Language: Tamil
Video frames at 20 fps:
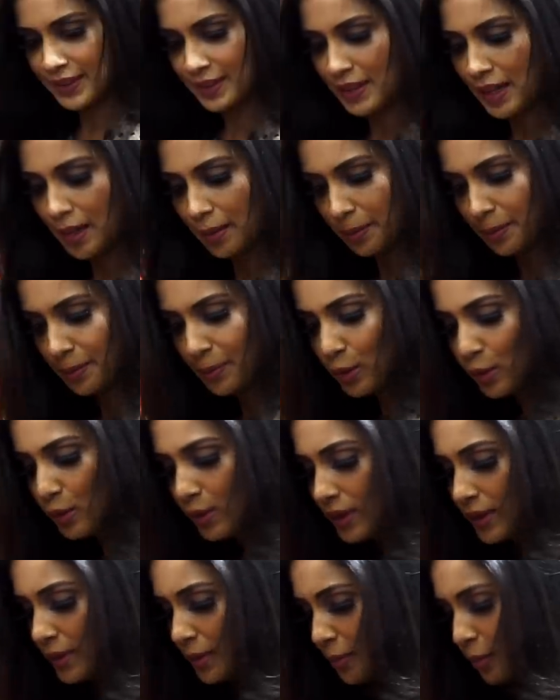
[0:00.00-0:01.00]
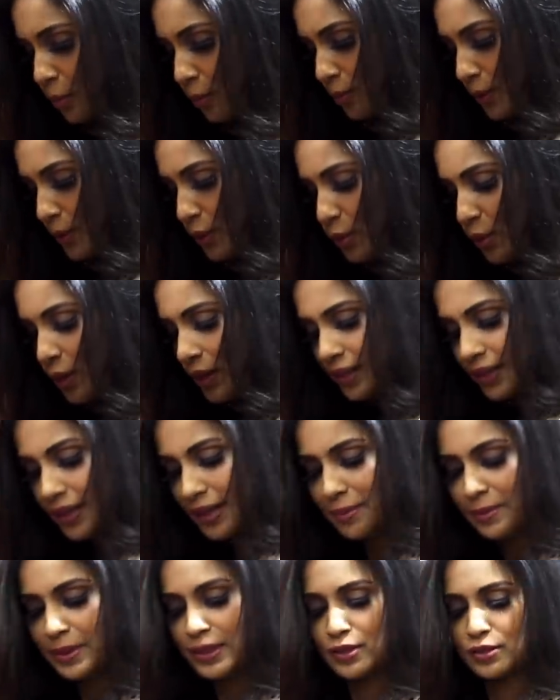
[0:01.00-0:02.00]
இது அப்புறம் இந்த பொம்மையும் அதே
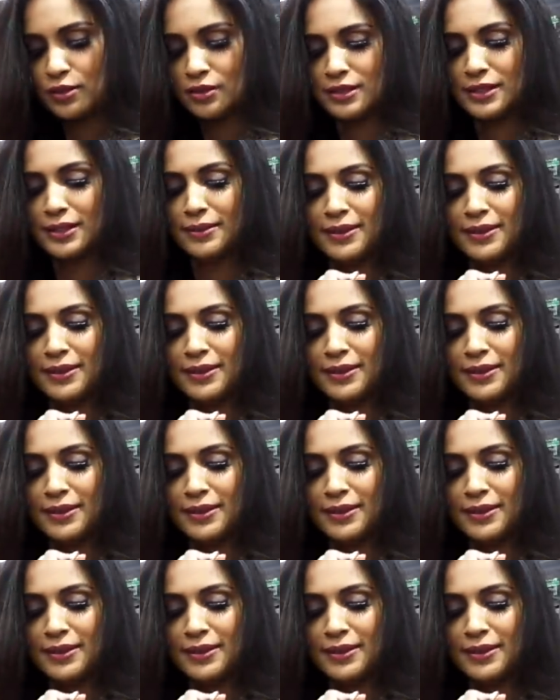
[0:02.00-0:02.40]
மாதிரி சொல்லி